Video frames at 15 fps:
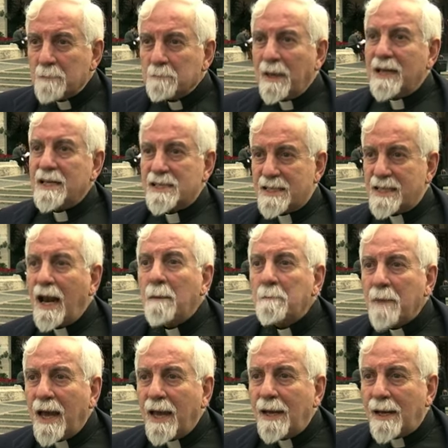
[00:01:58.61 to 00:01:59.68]
ma
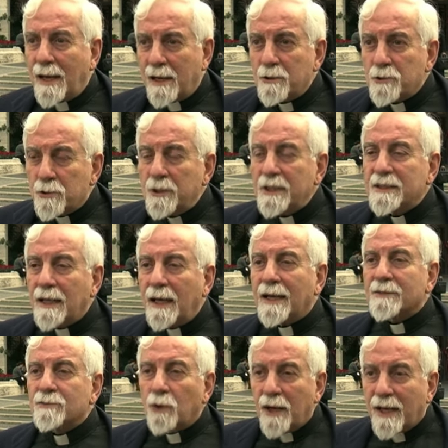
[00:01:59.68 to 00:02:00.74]
l'Islam è la religione
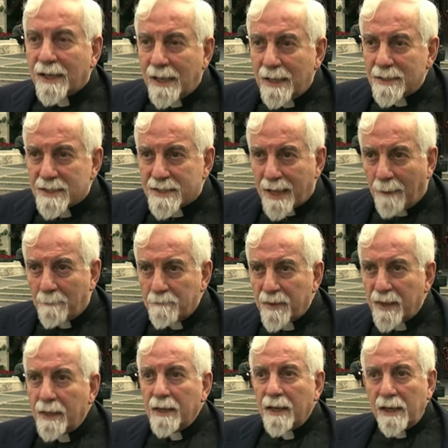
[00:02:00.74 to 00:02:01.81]
della tolleranza
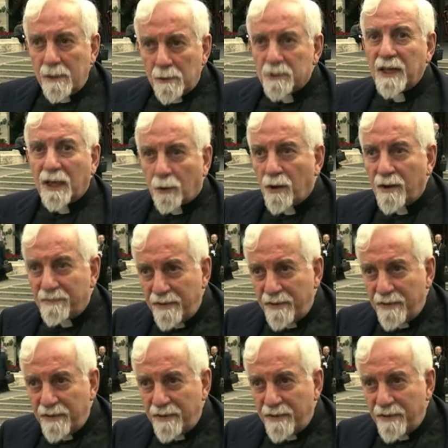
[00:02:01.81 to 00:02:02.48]
io dico è